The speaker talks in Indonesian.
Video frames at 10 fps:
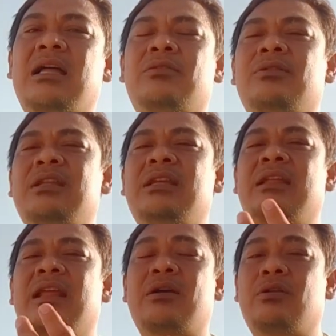
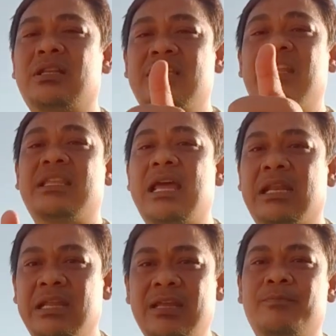direkod sidik
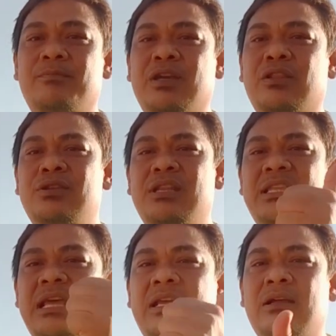jari. Begitu sidik
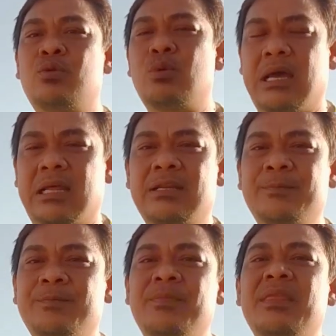jari keluar,
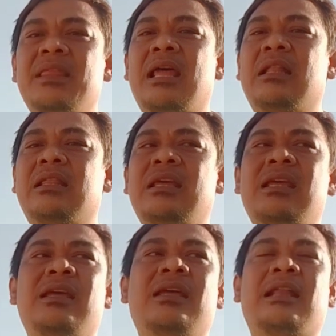nanti
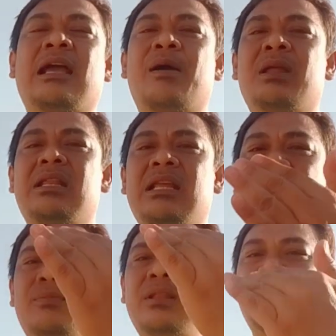rekamannya
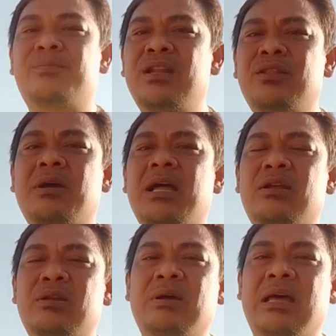teman-teman itu akan
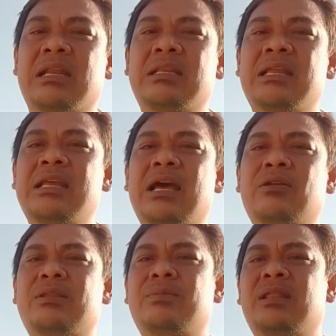keluar. Jadi kalau
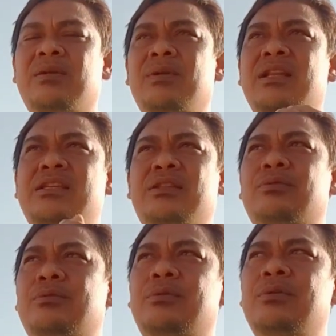teman-teman di
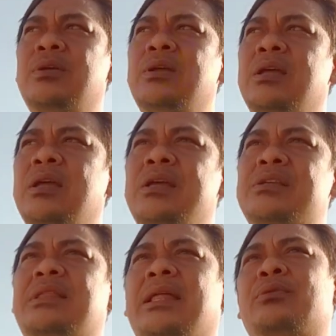situ
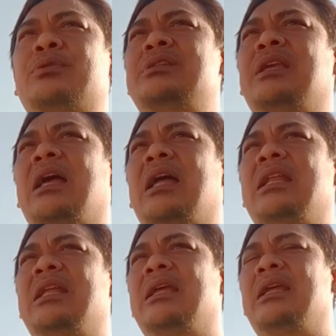statusnya
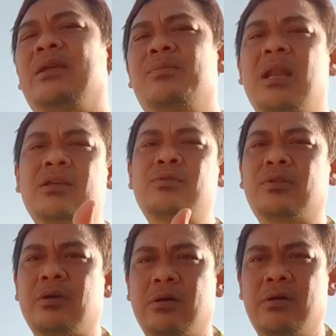di Balak Surto,